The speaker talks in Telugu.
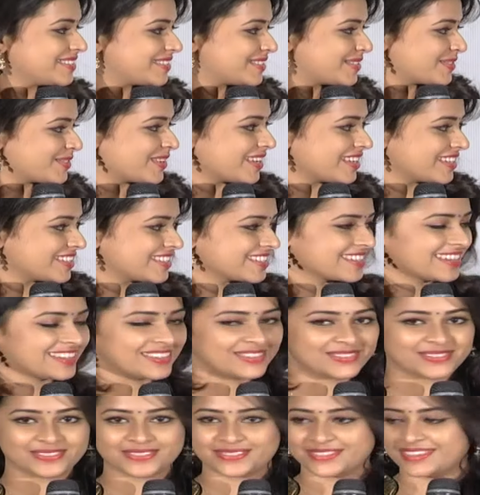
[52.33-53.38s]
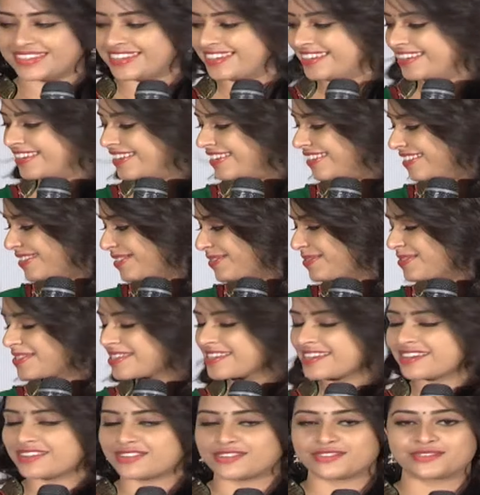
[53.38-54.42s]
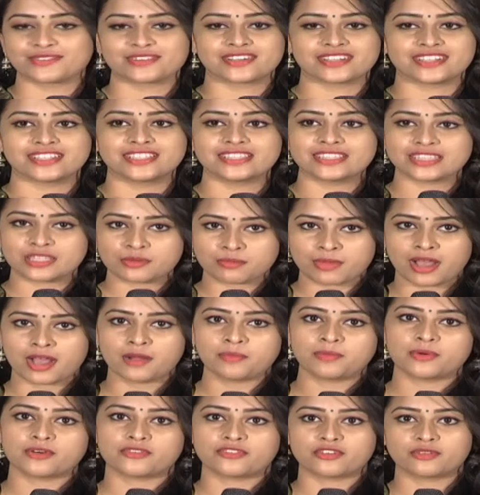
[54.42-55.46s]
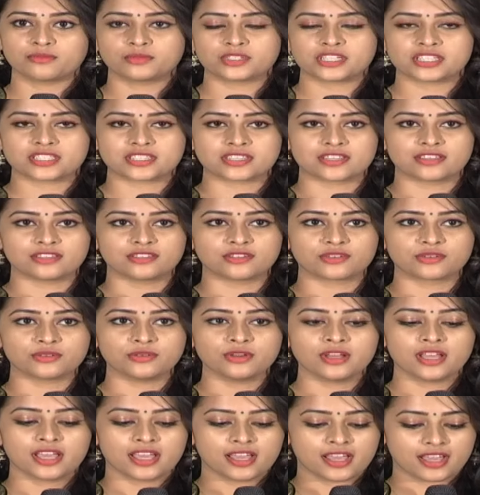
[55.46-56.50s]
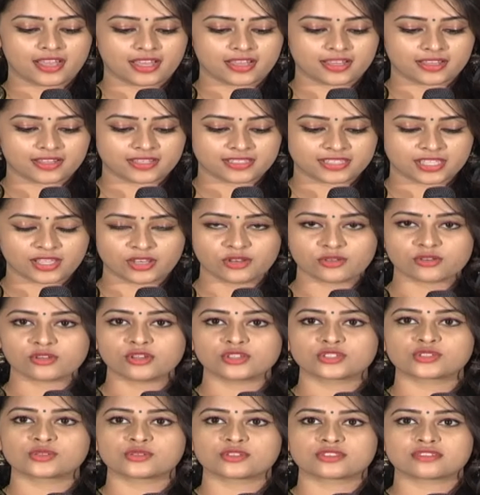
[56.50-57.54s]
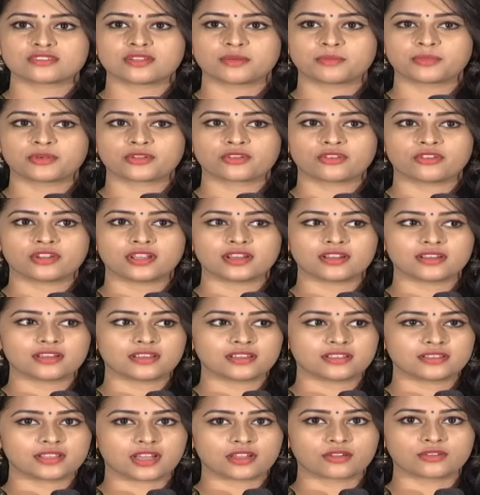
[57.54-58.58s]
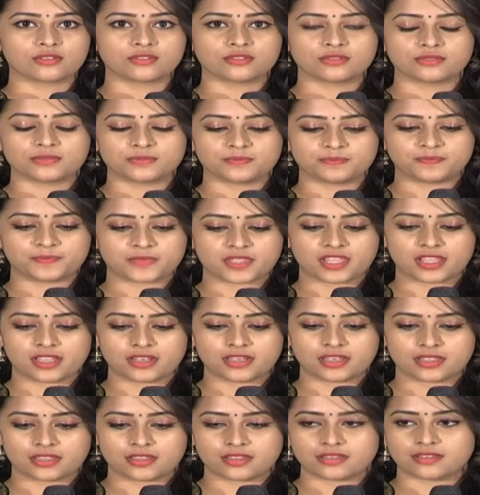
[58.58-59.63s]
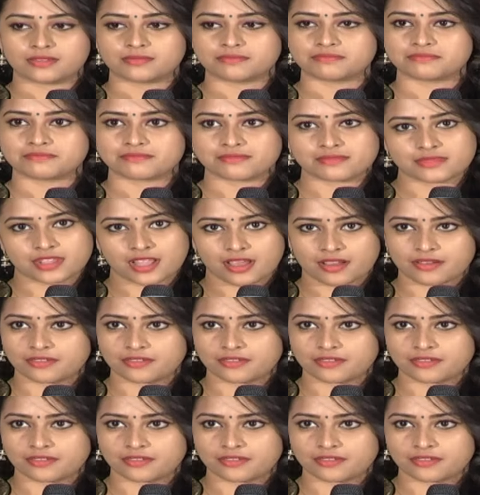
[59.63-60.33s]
సురేష్ గారు సూరి గారు ఎంత బాగా పర్ఫామ్ చేసినందుకు తెలుగులో చూస్తున్నప్పుడు కూడా నాకు అంటే నా